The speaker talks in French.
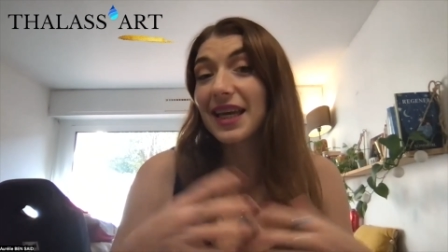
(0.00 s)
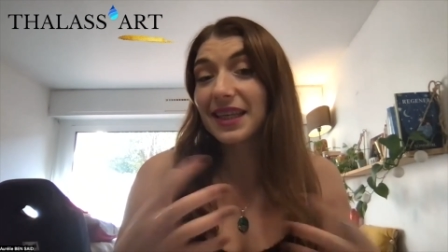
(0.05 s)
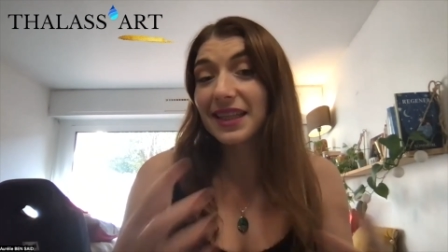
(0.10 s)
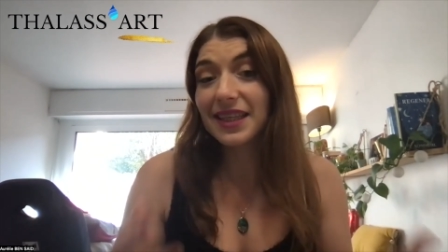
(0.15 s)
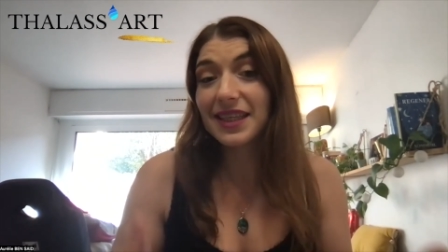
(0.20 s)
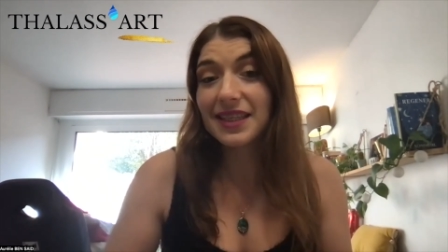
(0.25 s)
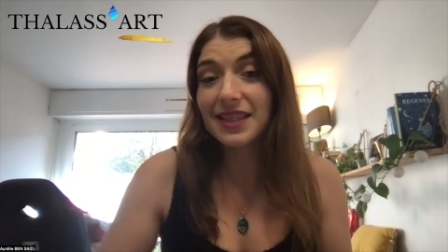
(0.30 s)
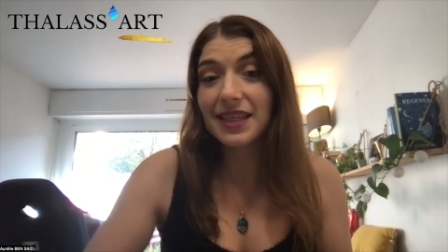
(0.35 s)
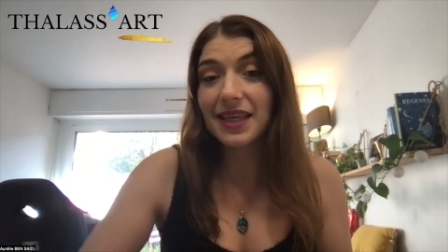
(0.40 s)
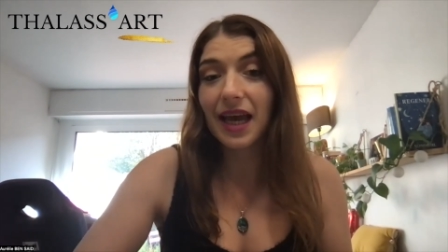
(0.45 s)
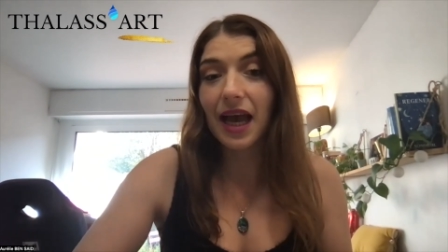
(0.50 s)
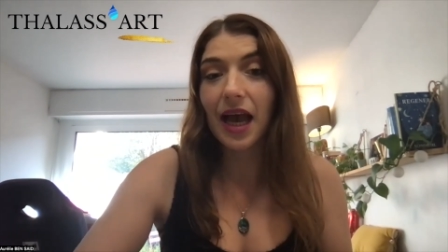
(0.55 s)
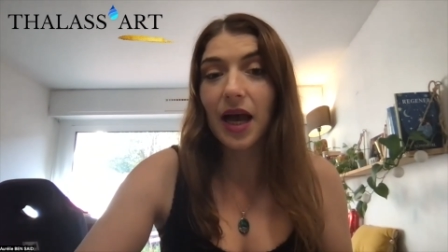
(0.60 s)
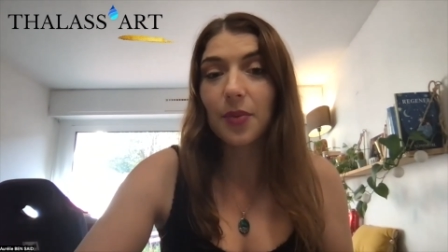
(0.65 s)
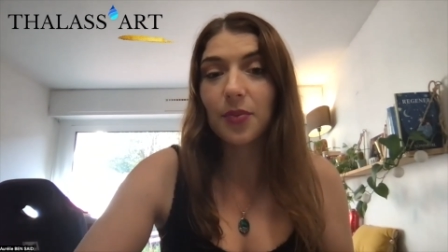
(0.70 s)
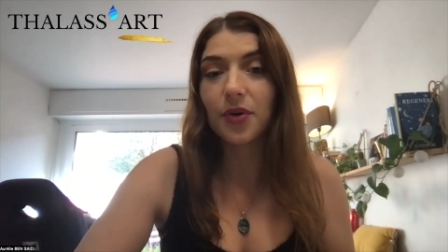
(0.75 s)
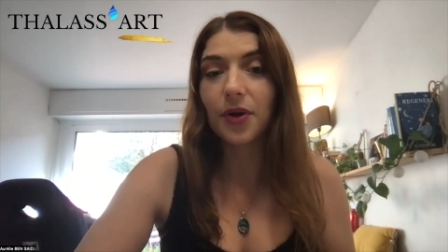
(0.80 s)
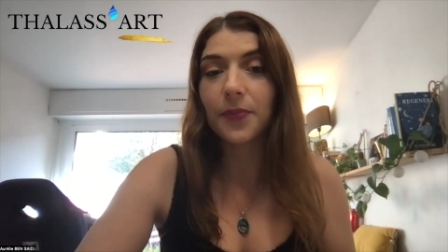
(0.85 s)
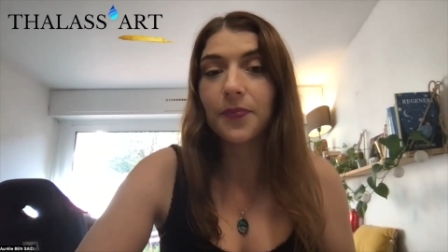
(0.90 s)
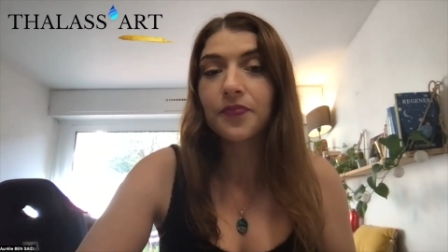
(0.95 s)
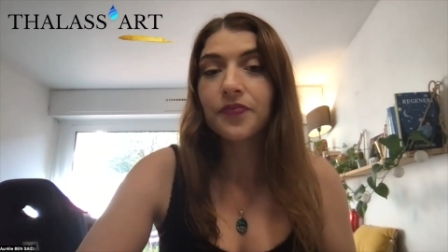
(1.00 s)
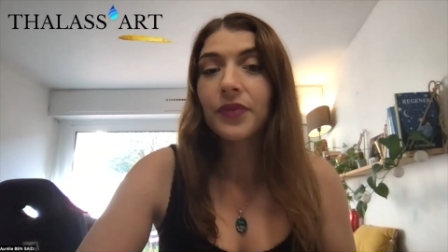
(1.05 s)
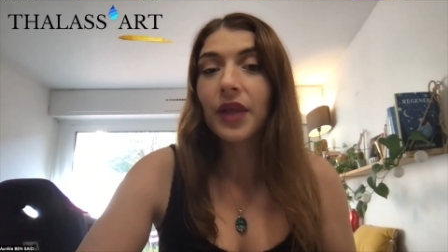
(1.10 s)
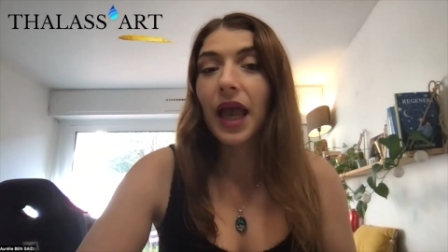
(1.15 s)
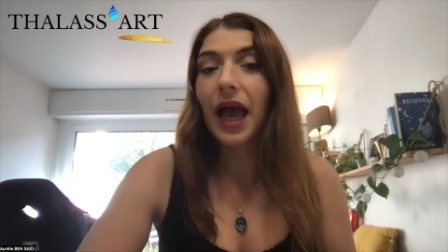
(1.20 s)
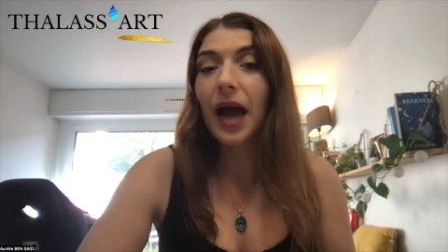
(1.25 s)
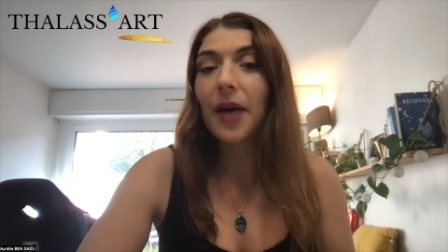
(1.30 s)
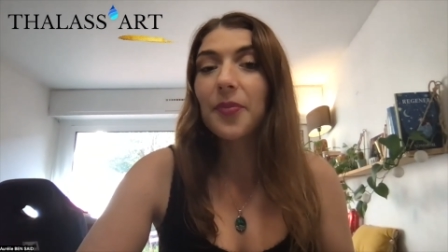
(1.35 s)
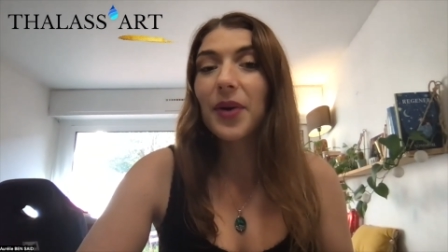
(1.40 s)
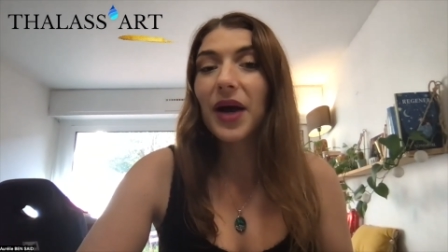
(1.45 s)
indésirables,
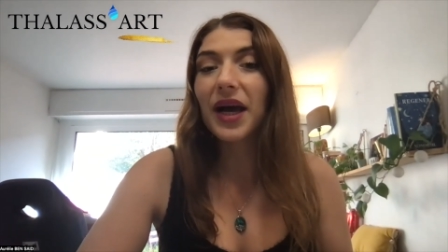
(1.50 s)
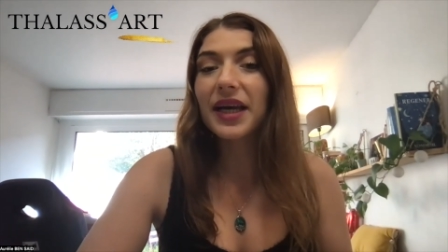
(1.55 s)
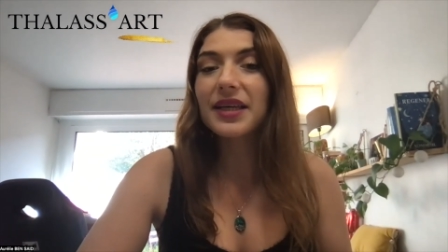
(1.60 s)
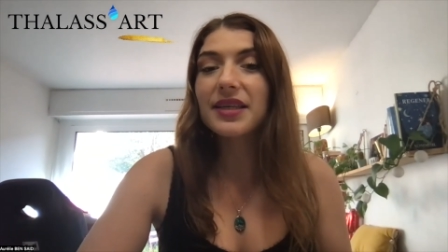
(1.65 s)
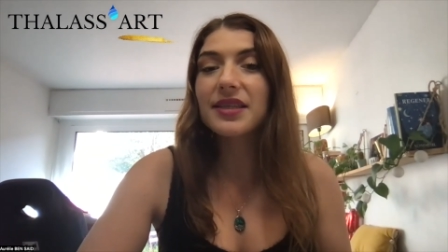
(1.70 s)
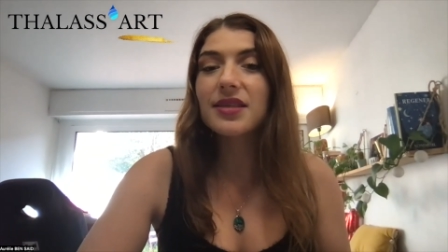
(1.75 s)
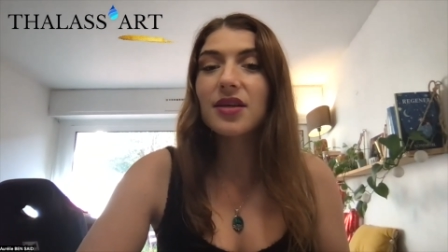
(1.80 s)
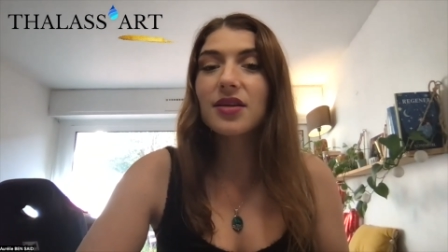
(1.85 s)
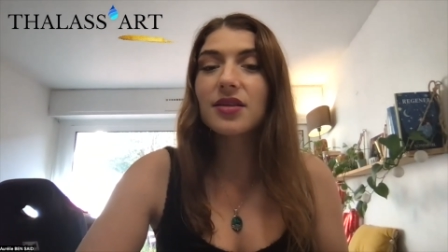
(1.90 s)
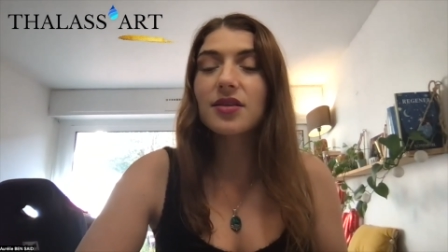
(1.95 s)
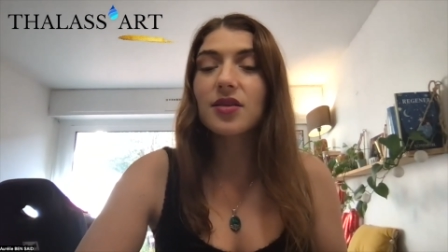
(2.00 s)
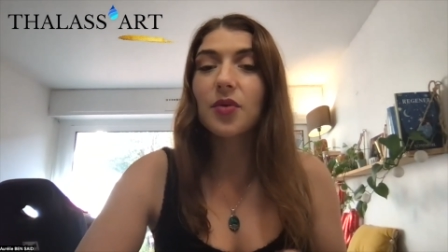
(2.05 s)
apparaissant